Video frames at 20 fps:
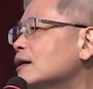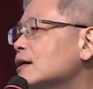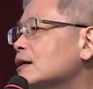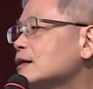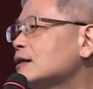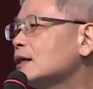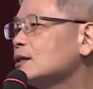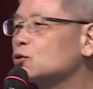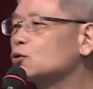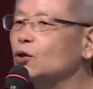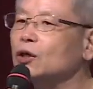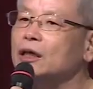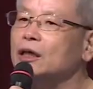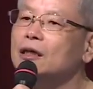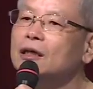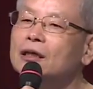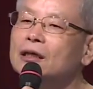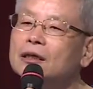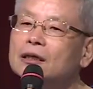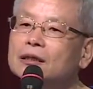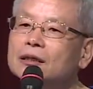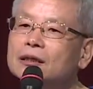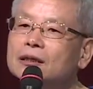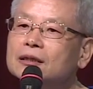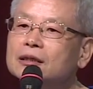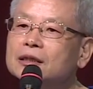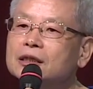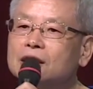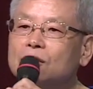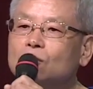那所以，
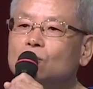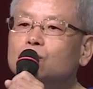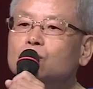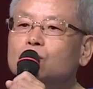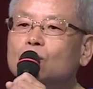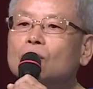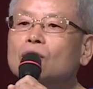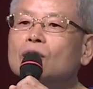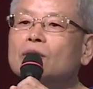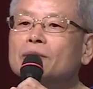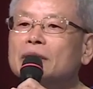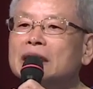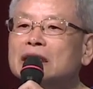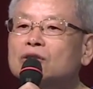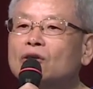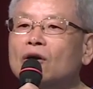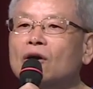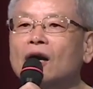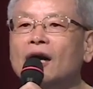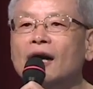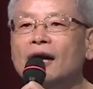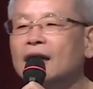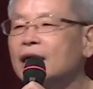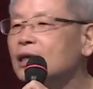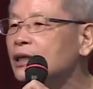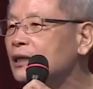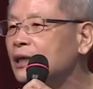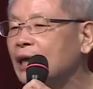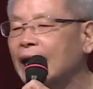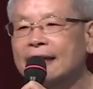几乎所有民众
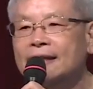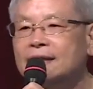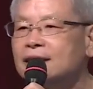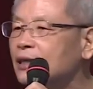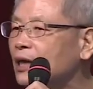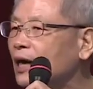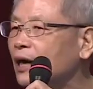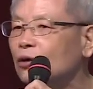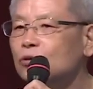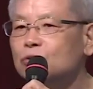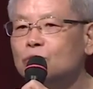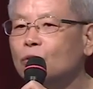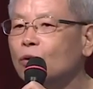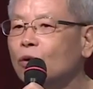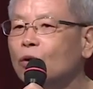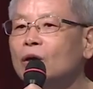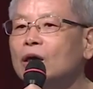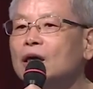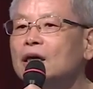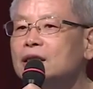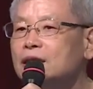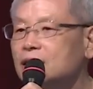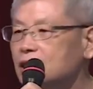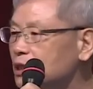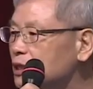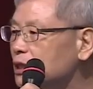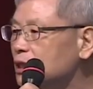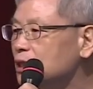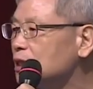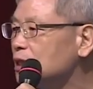很难逃脱
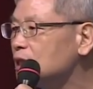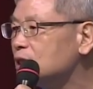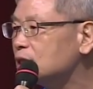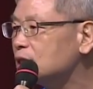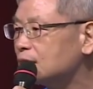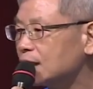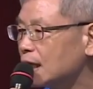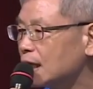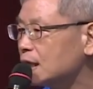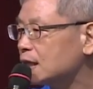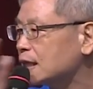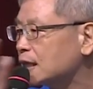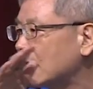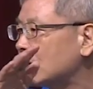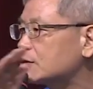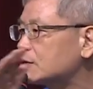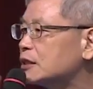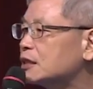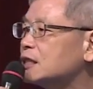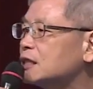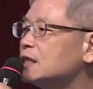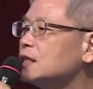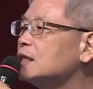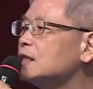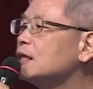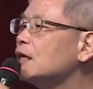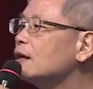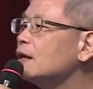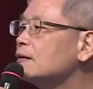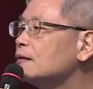西医这一套的系
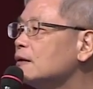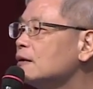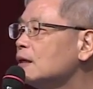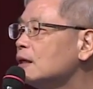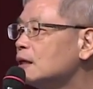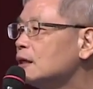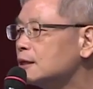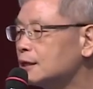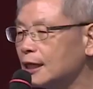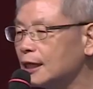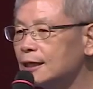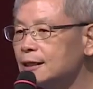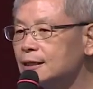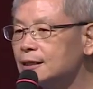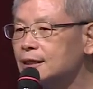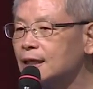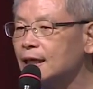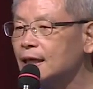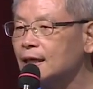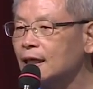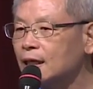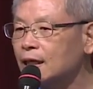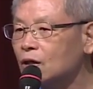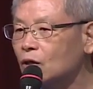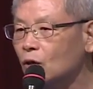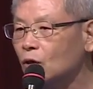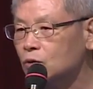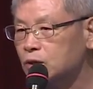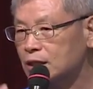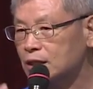列，真正能
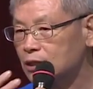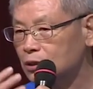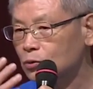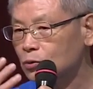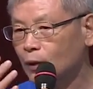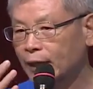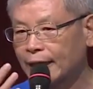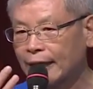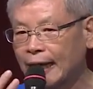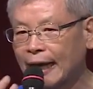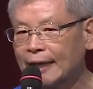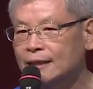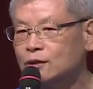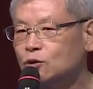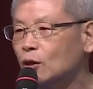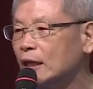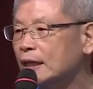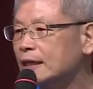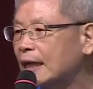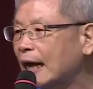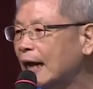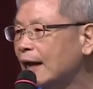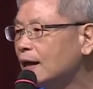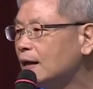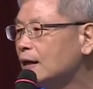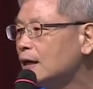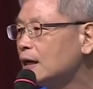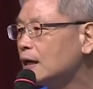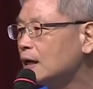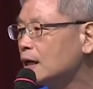够智慧看穿它
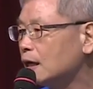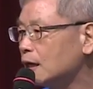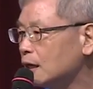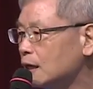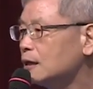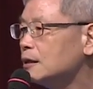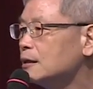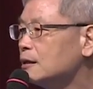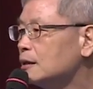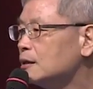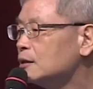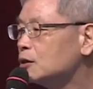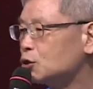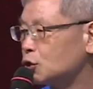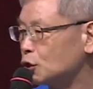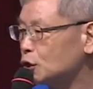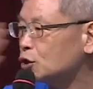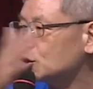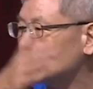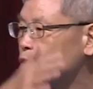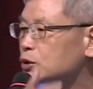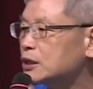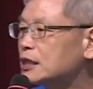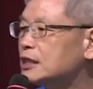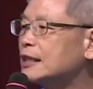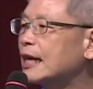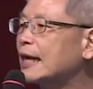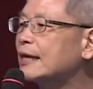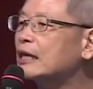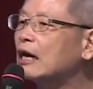而寻求
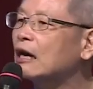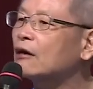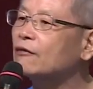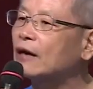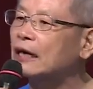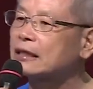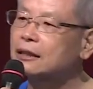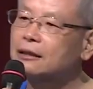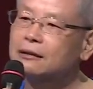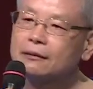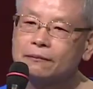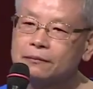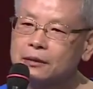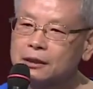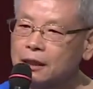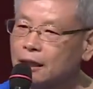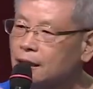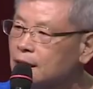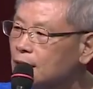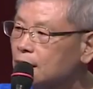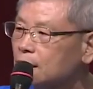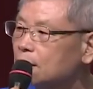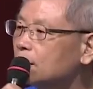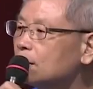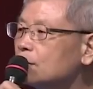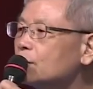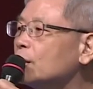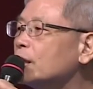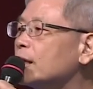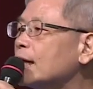自然疗法的，真的
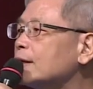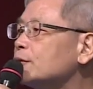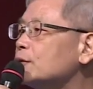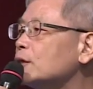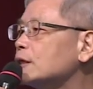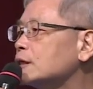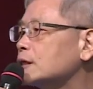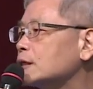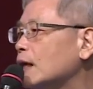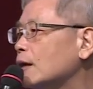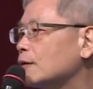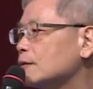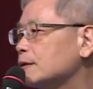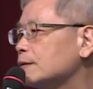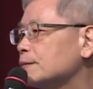越来越少。